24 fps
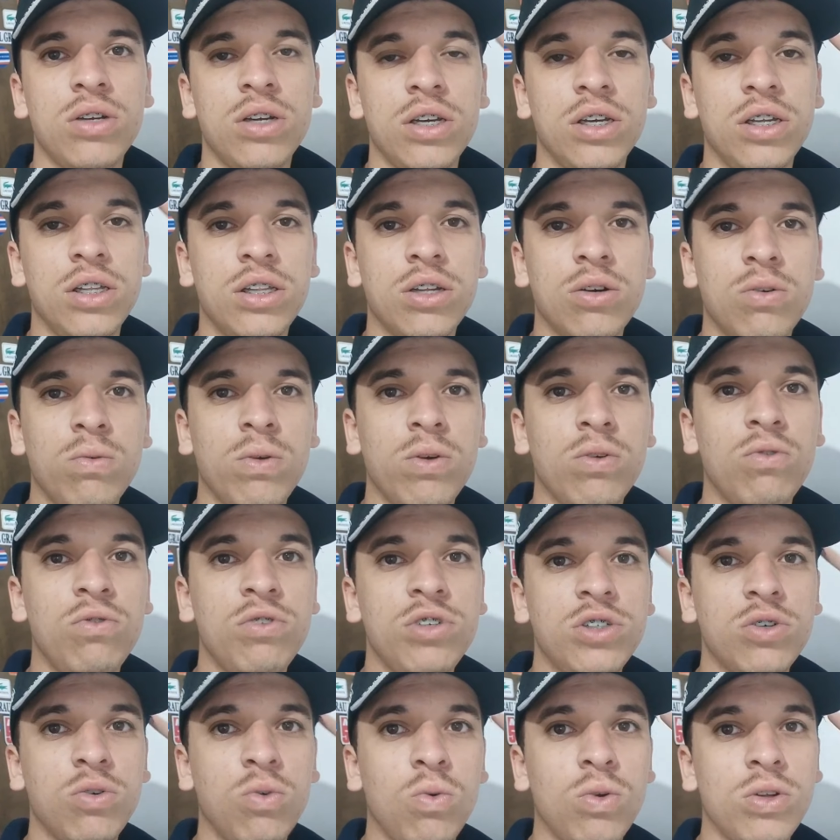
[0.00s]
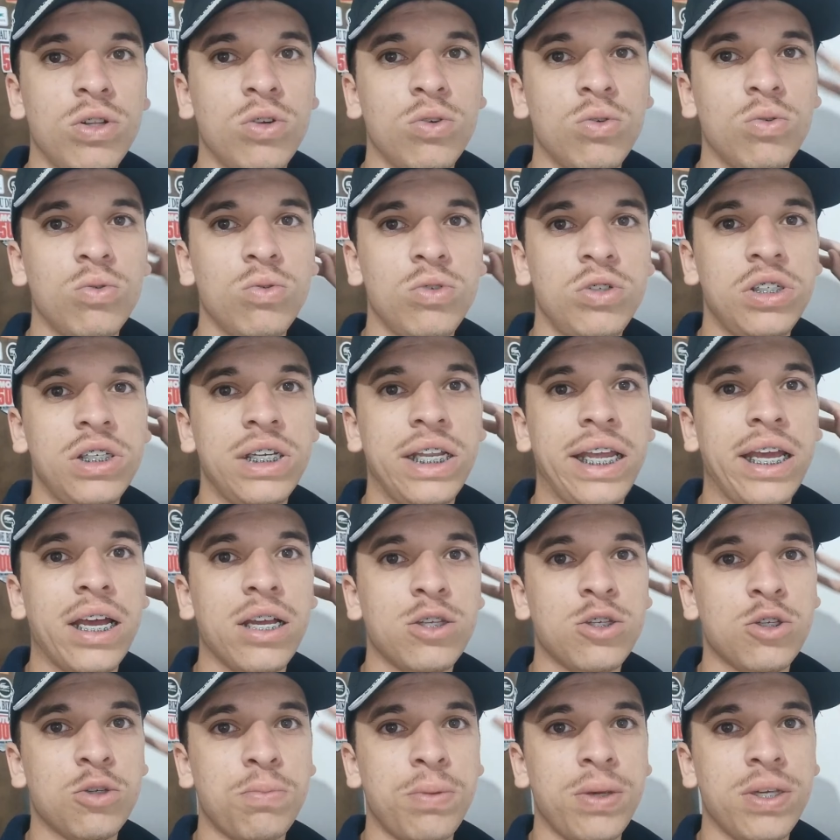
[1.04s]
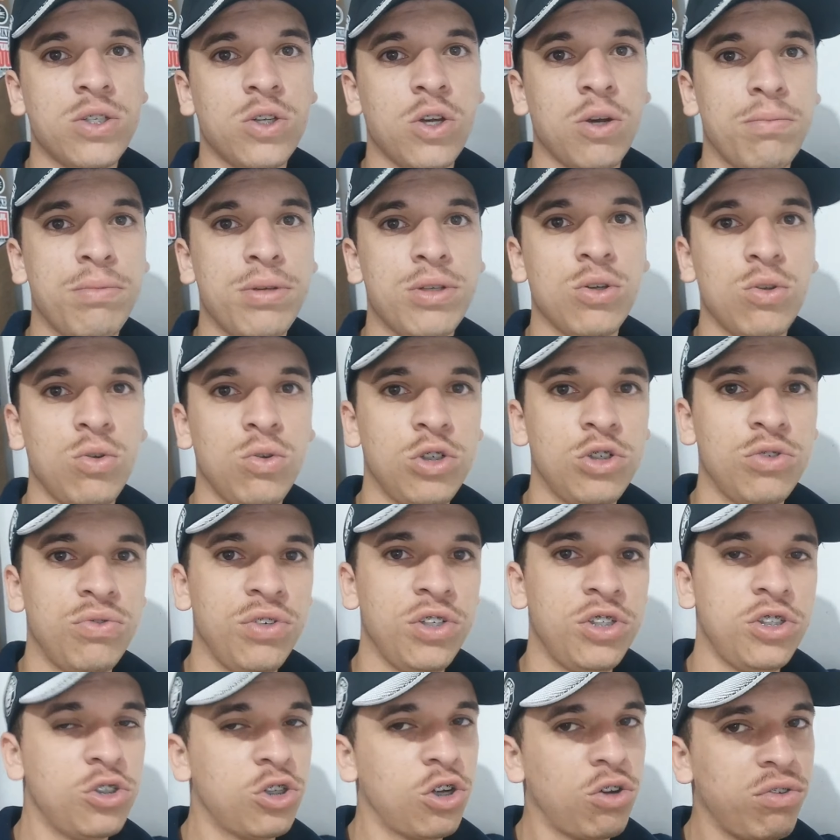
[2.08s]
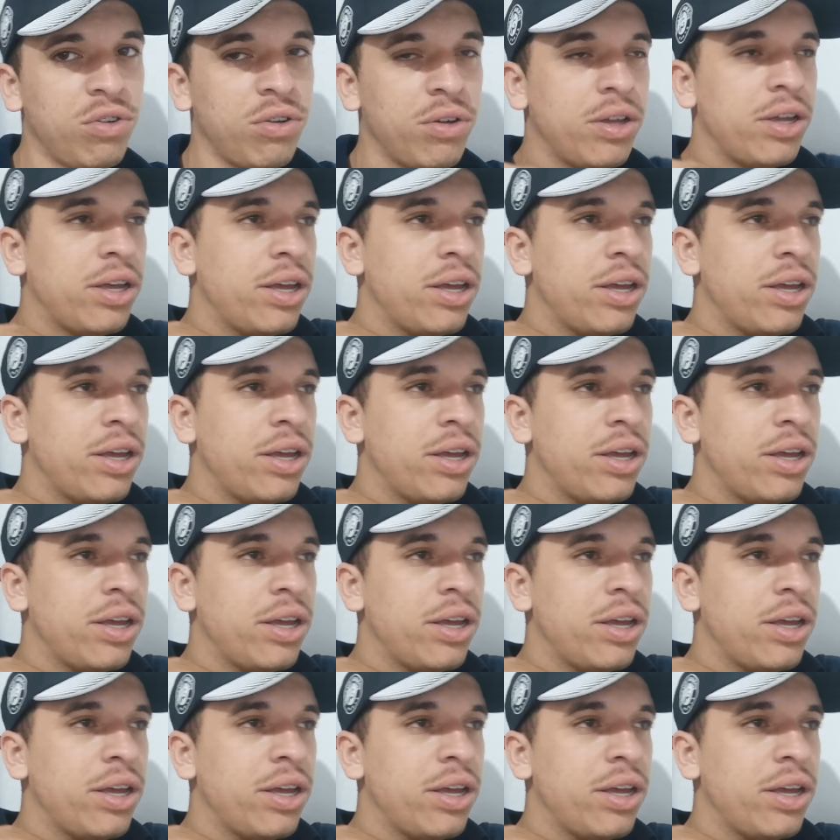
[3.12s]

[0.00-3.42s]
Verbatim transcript: Então é o vídeo quando eu tirei a suspensão Absolute 29.